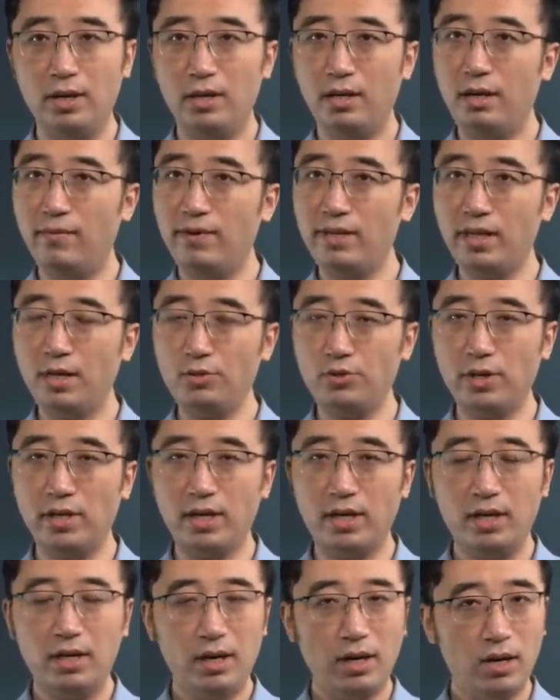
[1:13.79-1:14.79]
因为她觉
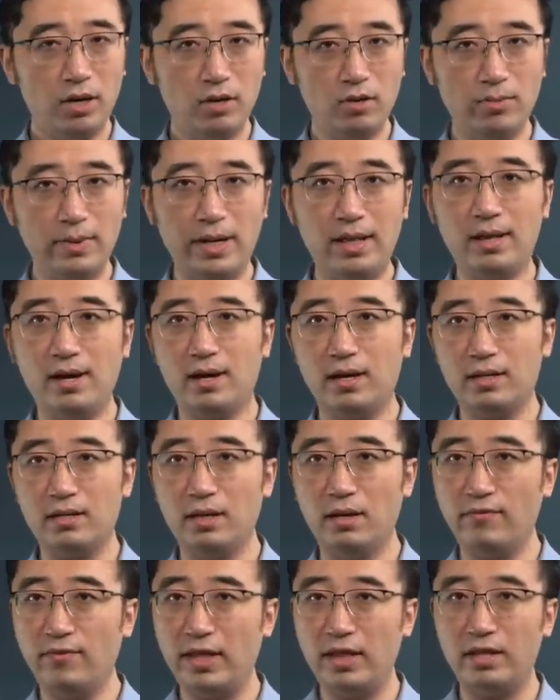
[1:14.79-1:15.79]
得后面两个
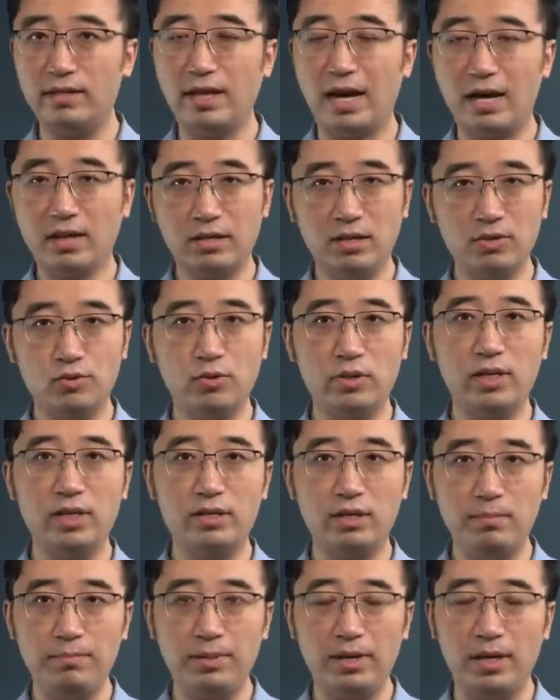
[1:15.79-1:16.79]
人为了拿更多的
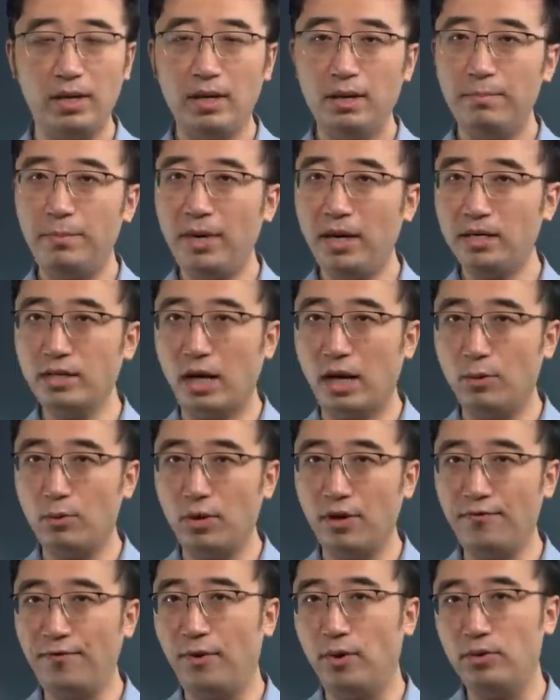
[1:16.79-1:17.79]
金币，必然
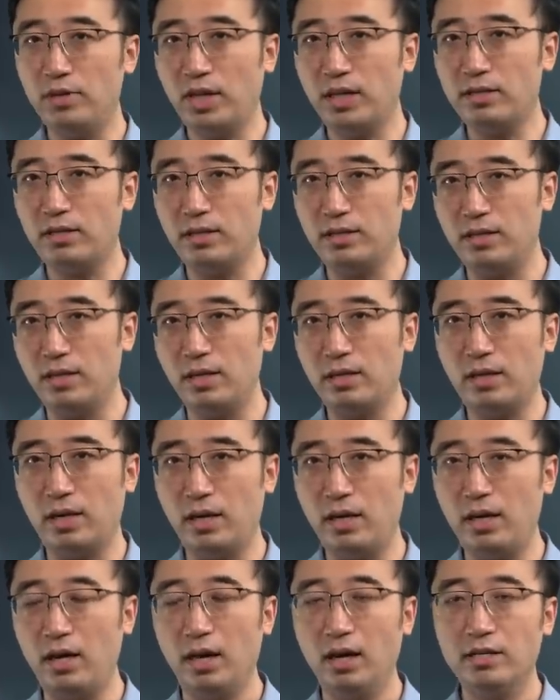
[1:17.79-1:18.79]
会否定自己的
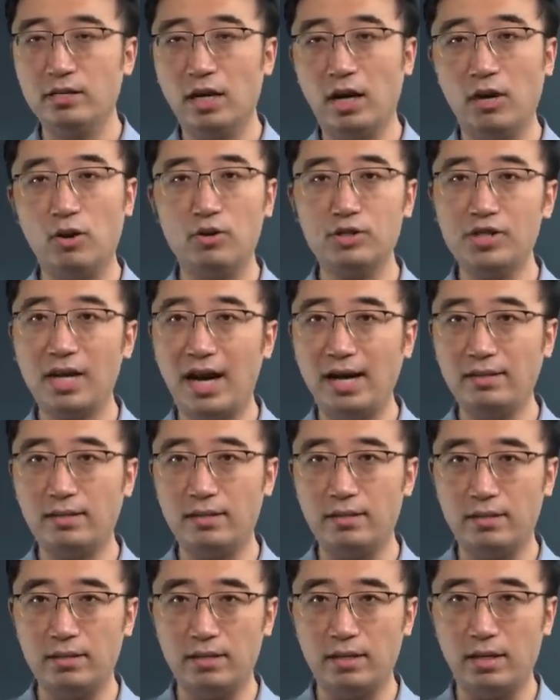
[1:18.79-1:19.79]
提议，然后杀
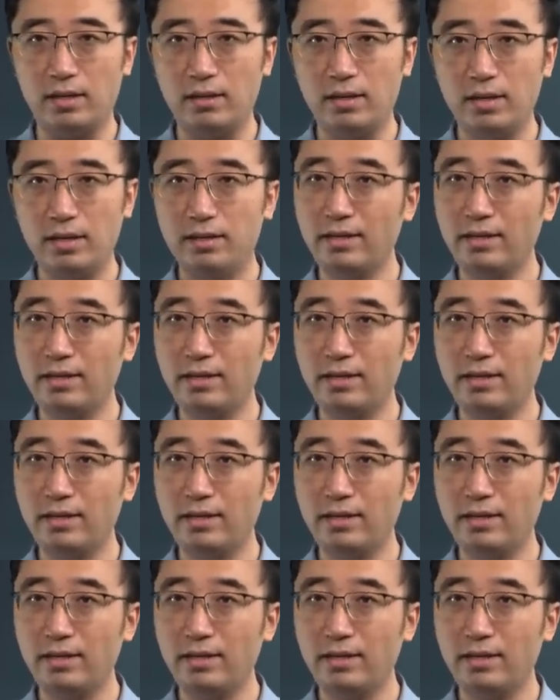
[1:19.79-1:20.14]
死自己。